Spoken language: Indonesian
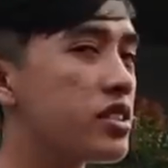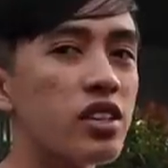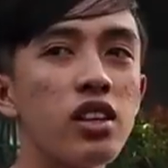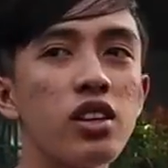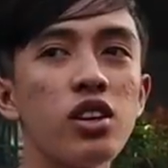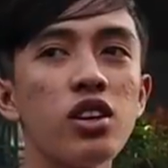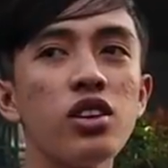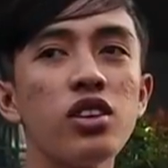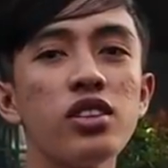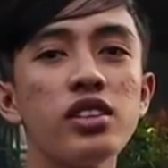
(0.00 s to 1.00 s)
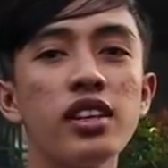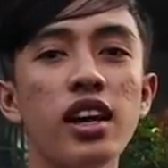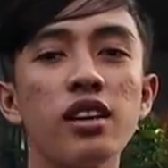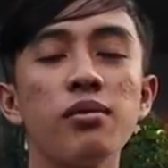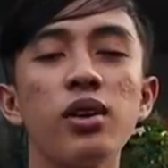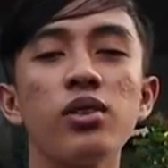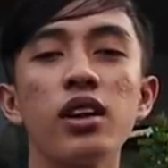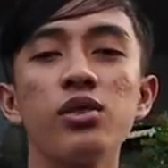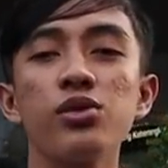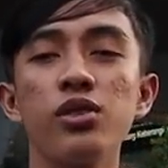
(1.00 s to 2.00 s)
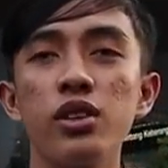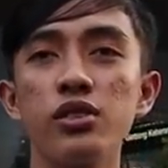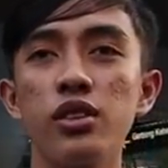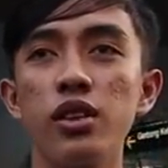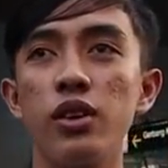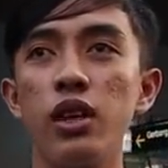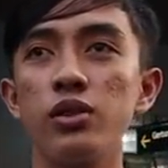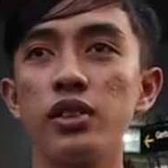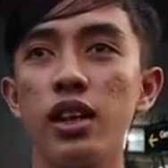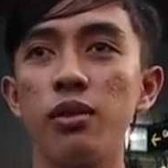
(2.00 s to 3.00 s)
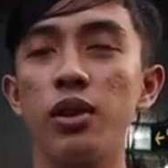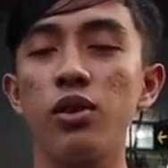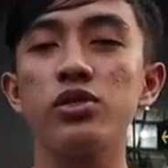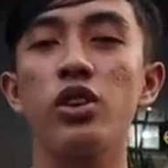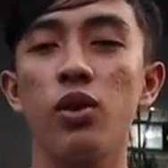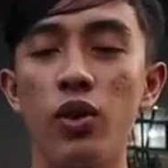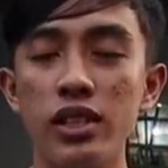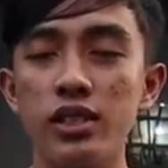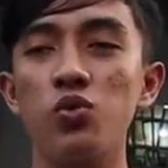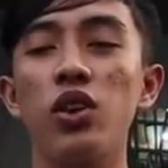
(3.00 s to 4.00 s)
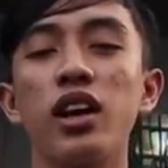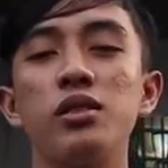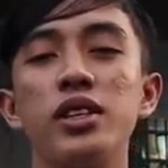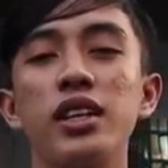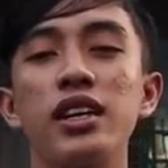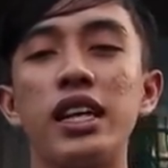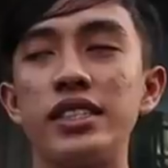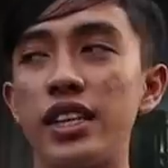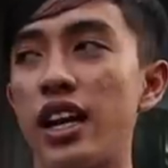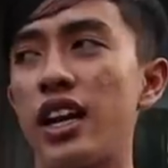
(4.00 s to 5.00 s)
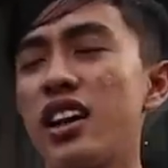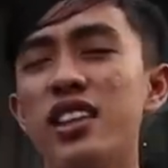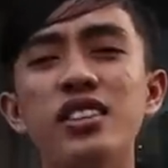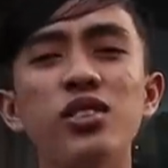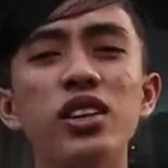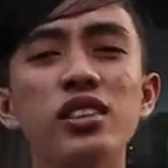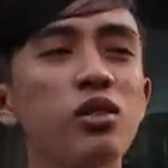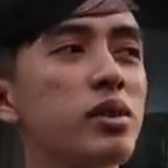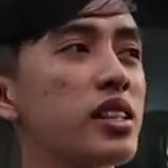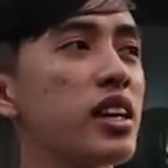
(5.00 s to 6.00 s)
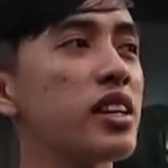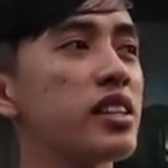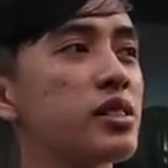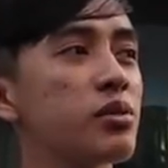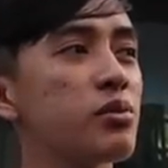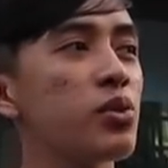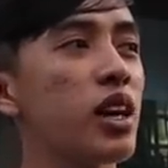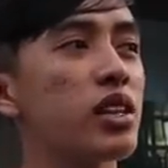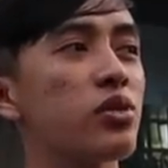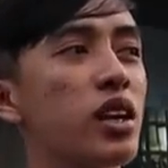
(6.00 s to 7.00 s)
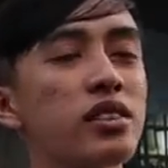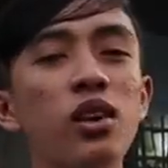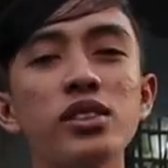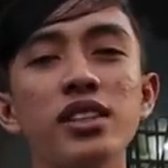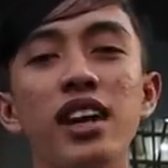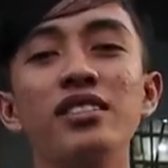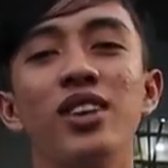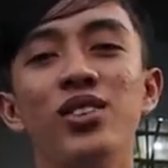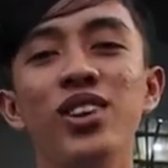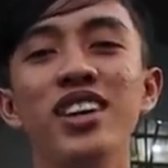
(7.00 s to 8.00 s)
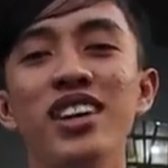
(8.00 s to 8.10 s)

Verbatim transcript: Insya Allah dengan barokah Rasulullah SAW, barokah sulawat semua akan berikan kelancaran. Karena saya kurang tahu bahasa Inggris, bukan kurang tahu, saya nggak tahu.